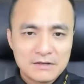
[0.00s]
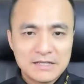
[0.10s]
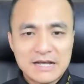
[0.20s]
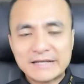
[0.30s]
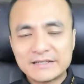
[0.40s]
Đấy
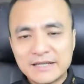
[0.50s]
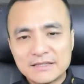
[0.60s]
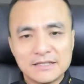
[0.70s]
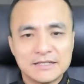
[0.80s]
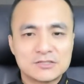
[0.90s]
thì cách
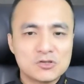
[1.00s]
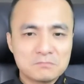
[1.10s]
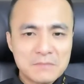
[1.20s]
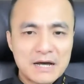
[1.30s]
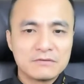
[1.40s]
liên lịch
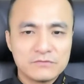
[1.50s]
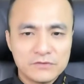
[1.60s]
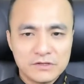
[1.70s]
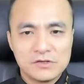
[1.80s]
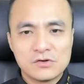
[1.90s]
xuất bản
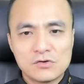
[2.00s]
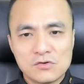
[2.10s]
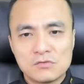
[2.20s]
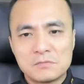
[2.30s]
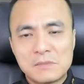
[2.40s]

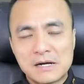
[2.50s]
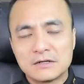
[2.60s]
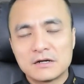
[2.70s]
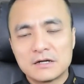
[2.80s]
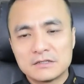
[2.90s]
video
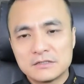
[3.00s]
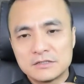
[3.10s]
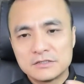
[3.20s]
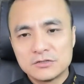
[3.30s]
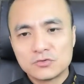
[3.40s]
bằng
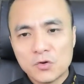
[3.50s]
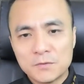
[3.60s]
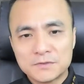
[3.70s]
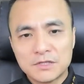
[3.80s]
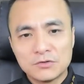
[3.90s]
uh,
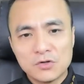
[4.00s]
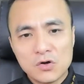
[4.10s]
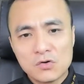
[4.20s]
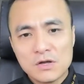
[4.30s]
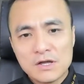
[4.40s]
YouTube
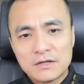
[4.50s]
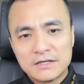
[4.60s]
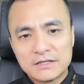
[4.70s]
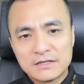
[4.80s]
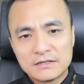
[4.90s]
Studio
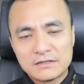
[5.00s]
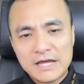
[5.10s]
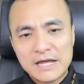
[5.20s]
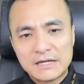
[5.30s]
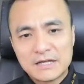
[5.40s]
Đấy thì
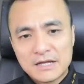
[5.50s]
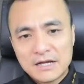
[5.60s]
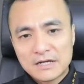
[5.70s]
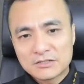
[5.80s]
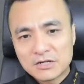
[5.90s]
để
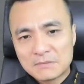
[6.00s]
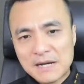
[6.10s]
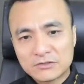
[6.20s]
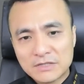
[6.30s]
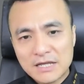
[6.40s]
uh, cho các
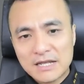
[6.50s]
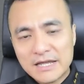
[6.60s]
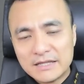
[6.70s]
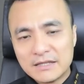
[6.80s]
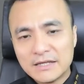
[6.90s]
bạn có thể
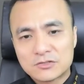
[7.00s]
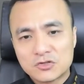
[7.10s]
lên lịch